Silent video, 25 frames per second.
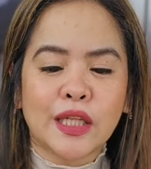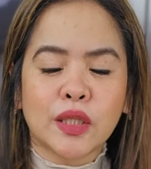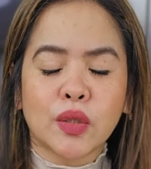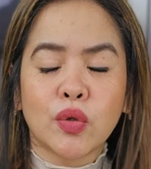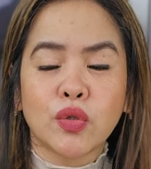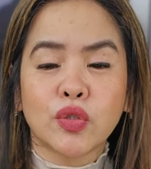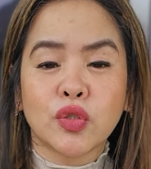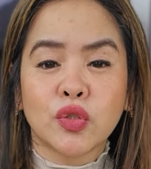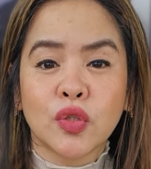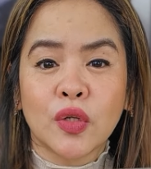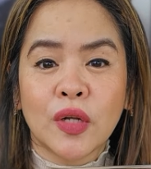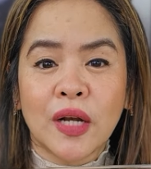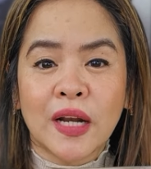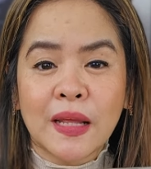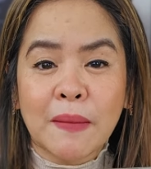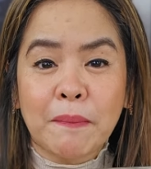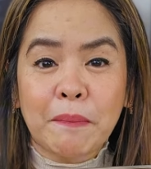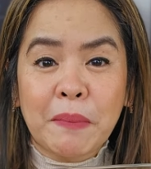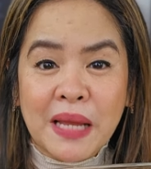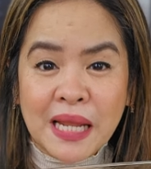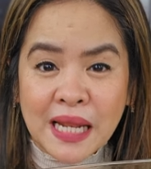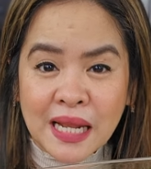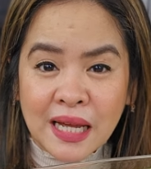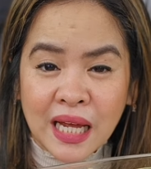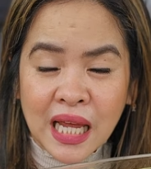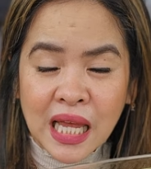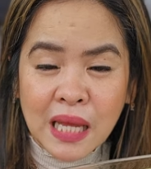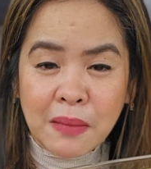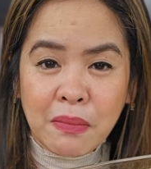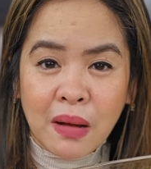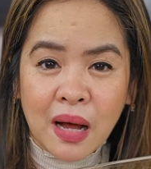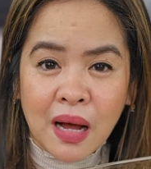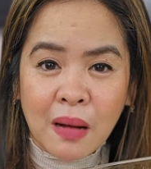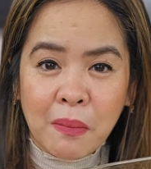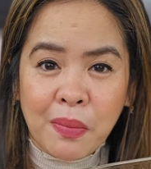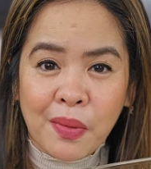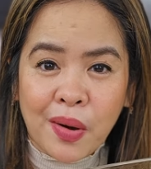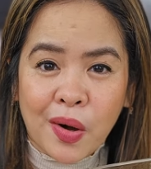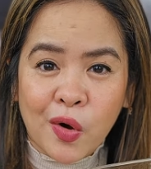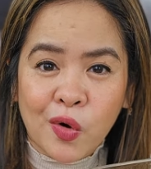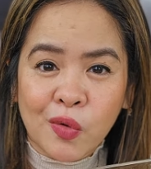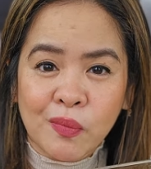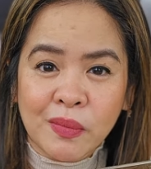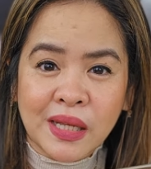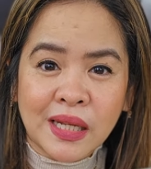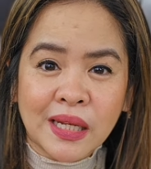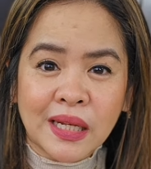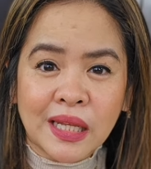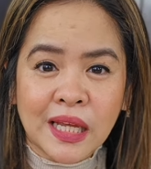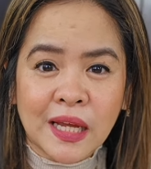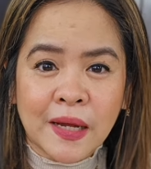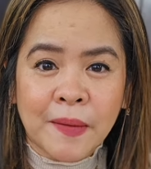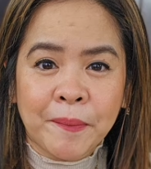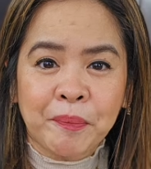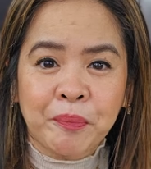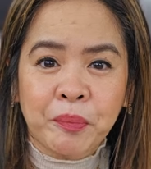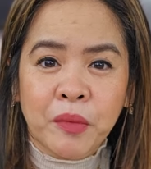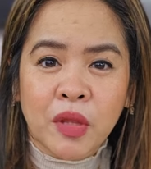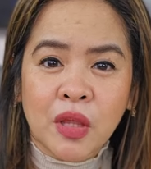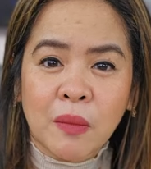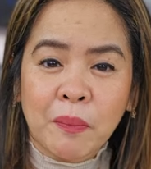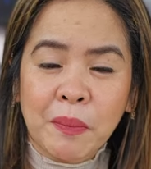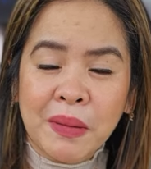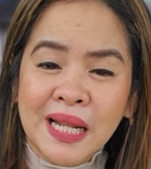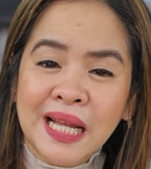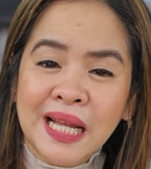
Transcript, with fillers: itoast nyo lang yung pinakaibabaw, meaning, yung